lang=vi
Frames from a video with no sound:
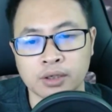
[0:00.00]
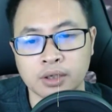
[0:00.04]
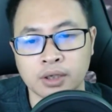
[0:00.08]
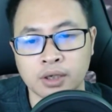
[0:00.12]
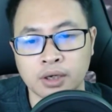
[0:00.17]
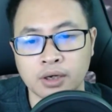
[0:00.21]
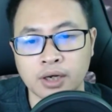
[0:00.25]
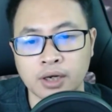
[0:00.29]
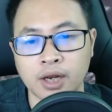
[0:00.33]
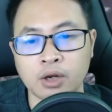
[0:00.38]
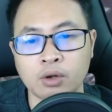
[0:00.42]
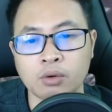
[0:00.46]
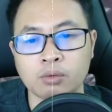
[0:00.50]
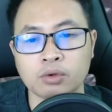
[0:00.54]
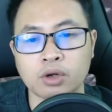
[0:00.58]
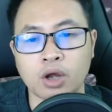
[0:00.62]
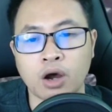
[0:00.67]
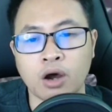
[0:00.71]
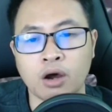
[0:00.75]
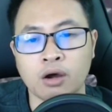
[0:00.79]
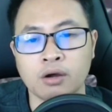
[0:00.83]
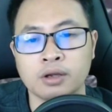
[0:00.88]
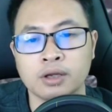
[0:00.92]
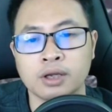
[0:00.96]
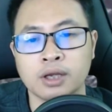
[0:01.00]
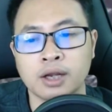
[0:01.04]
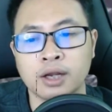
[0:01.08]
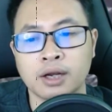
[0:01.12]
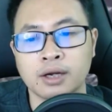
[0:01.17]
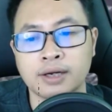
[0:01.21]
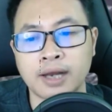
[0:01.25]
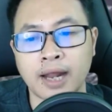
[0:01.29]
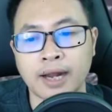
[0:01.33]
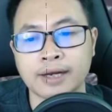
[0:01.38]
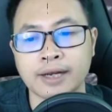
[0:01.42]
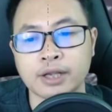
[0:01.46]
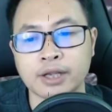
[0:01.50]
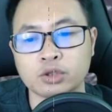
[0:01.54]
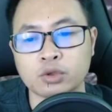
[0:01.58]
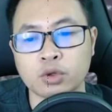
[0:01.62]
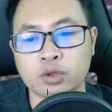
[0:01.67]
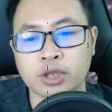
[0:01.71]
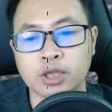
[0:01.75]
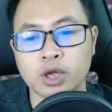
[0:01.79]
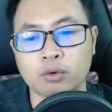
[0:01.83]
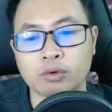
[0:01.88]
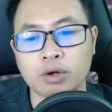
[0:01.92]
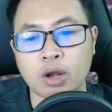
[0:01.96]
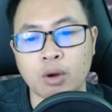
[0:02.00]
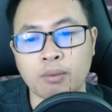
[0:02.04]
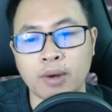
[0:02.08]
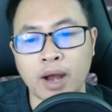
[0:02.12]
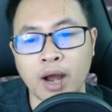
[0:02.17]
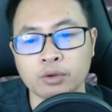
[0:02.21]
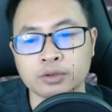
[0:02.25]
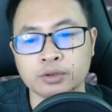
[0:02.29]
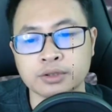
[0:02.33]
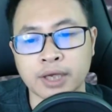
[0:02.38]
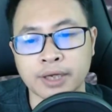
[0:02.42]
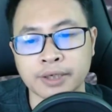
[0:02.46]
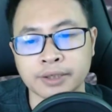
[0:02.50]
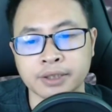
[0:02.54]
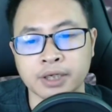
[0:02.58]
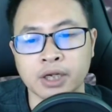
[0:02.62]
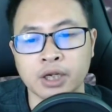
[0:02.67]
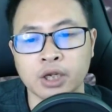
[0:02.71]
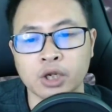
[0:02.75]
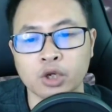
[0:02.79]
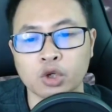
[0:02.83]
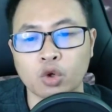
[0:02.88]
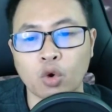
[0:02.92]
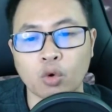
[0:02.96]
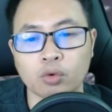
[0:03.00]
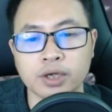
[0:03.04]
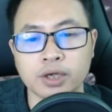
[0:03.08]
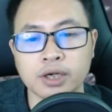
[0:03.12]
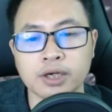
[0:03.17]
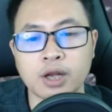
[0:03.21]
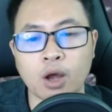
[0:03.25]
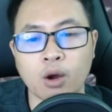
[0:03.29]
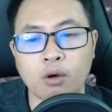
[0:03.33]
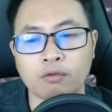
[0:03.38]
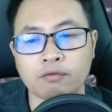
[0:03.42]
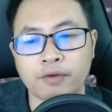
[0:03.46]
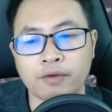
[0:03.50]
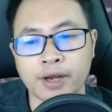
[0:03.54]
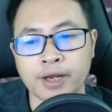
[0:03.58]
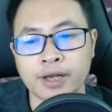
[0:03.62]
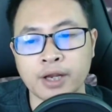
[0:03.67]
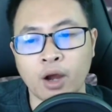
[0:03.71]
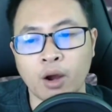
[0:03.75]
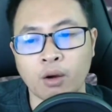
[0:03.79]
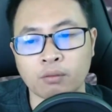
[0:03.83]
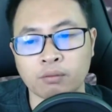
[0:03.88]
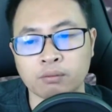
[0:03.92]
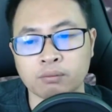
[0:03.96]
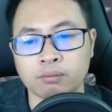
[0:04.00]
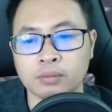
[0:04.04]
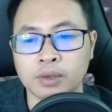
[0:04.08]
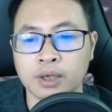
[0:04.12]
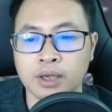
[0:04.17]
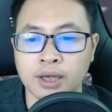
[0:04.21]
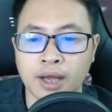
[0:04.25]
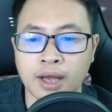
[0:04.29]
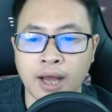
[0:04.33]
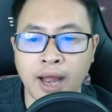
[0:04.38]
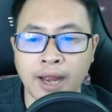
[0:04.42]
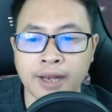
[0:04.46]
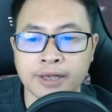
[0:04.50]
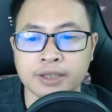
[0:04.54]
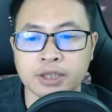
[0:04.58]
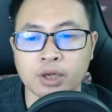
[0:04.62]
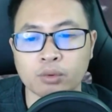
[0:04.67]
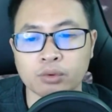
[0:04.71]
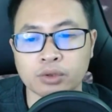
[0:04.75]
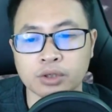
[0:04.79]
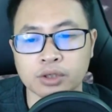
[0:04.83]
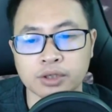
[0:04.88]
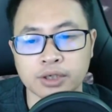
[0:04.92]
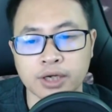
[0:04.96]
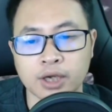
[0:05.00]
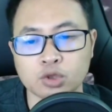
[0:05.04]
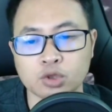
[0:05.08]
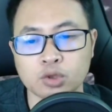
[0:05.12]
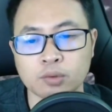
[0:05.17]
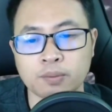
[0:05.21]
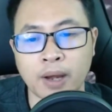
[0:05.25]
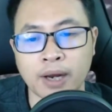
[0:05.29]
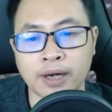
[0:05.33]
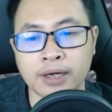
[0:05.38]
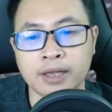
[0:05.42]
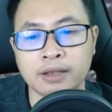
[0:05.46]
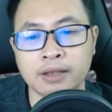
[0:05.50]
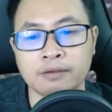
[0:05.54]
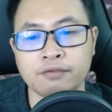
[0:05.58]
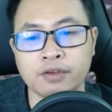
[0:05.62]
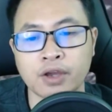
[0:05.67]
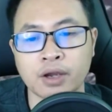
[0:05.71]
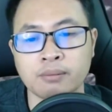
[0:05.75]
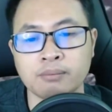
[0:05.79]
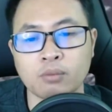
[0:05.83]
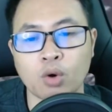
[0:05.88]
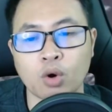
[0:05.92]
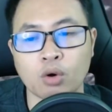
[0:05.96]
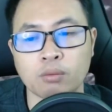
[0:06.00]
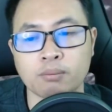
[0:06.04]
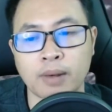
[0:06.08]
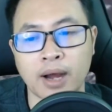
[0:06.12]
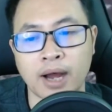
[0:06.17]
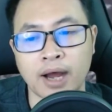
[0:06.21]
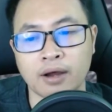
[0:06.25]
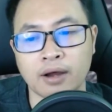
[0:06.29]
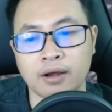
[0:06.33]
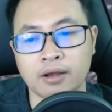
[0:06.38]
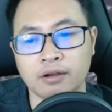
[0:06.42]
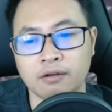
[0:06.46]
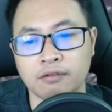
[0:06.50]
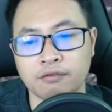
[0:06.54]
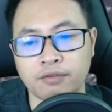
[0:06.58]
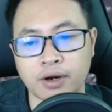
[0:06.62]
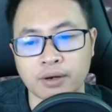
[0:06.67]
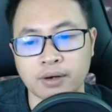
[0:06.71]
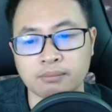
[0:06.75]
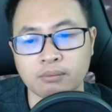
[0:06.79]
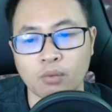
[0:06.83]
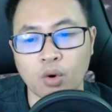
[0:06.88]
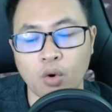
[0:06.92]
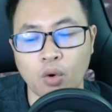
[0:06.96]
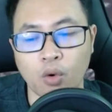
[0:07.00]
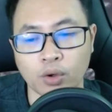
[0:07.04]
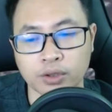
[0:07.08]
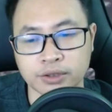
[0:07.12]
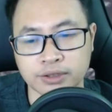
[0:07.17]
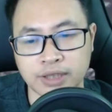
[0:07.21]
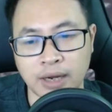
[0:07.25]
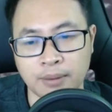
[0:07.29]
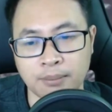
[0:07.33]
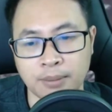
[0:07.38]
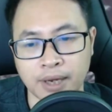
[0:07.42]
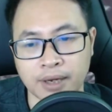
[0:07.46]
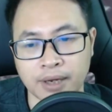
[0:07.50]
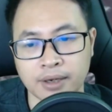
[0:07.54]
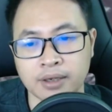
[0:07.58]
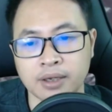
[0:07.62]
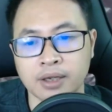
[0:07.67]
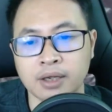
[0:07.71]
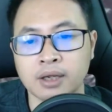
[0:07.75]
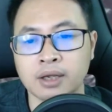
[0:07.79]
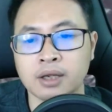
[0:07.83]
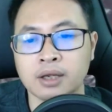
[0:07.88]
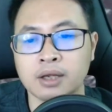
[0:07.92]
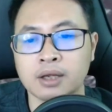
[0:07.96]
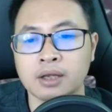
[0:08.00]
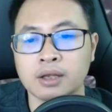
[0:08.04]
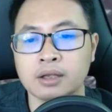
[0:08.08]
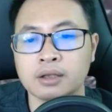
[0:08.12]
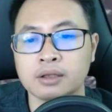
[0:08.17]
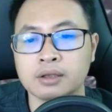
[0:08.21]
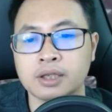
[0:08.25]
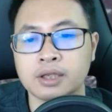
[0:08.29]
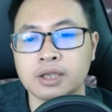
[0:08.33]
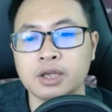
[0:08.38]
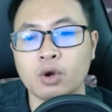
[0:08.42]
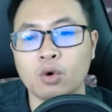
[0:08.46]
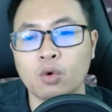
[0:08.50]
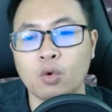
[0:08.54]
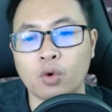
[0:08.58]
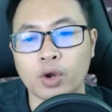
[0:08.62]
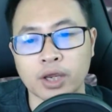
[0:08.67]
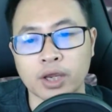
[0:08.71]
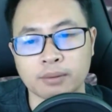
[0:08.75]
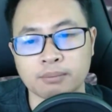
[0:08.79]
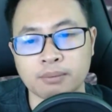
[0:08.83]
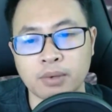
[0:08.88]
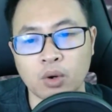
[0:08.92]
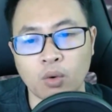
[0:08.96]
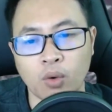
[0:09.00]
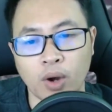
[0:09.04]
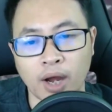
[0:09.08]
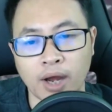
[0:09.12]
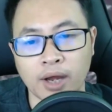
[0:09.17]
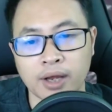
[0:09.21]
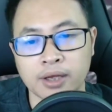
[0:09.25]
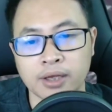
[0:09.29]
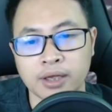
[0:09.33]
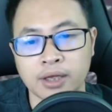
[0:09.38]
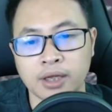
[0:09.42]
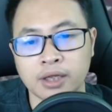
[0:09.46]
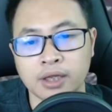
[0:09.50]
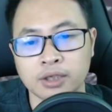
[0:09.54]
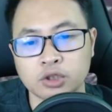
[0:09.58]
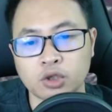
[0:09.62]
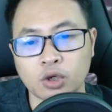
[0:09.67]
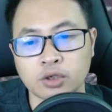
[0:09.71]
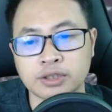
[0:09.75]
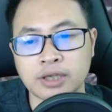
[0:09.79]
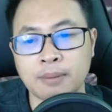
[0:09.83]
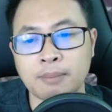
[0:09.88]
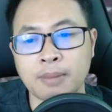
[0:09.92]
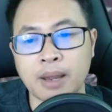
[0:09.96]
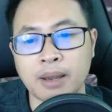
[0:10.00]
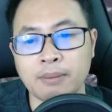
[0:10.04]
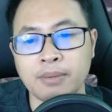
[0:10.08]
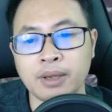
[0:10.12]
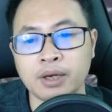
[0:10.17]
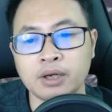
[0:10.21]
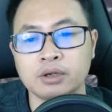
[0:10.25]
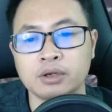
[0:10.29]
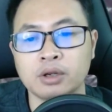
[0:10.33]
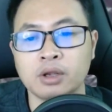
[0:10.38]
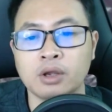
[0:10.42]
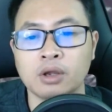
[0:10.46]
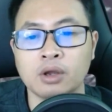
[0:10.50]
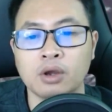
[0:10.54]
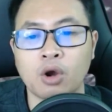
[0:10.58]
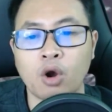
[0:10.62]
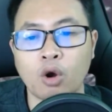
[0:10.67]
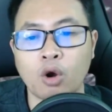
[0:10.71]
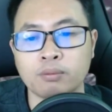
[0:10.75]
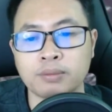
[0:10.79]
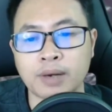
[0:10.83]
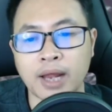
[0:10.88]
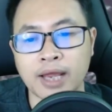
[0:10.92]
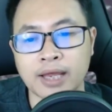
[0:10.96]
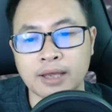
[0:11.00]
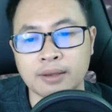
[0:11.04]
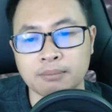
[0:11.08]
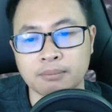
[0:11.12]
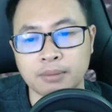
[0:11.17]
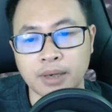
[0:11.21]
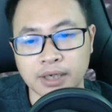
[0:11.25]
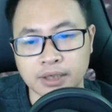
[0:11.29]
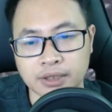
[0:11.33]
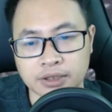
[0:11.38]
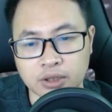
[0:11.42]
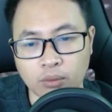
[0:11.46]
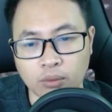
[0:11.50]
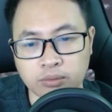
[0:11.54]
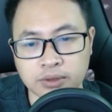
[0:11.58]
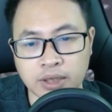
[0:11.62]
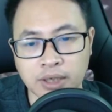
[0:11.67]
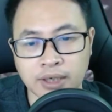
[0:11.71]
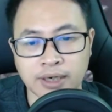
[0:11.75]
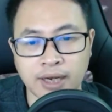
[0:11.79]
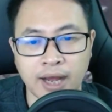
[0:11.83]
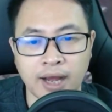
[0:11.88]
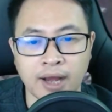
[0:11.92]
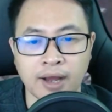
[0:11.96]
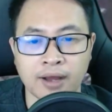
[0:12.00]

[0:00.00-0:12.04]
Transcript: Đến lúc đó lại để cho tiểu đồng áo xanh Cùng nữ đồng váy hồng Hai tiểu tử kia giúp hắn đi viếng mồ mà phần mộ của cha mẹ Thiêu hủy bức họa Cho cha mẹ biết hôm nay mình sống rất khá